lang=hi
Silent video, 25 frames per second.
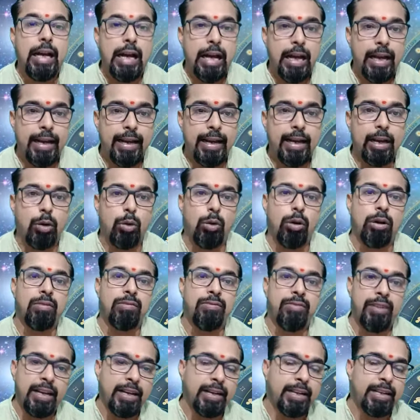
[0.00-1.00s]
आय और
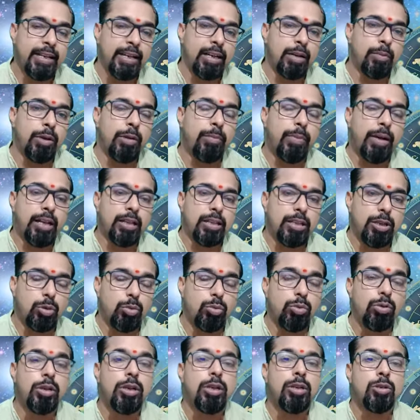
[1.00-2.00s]
व्यय की अगर मैं बात
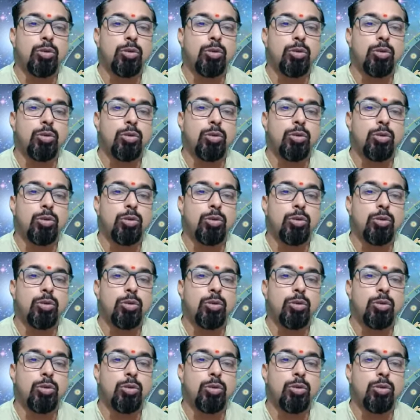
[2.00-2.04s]
करूं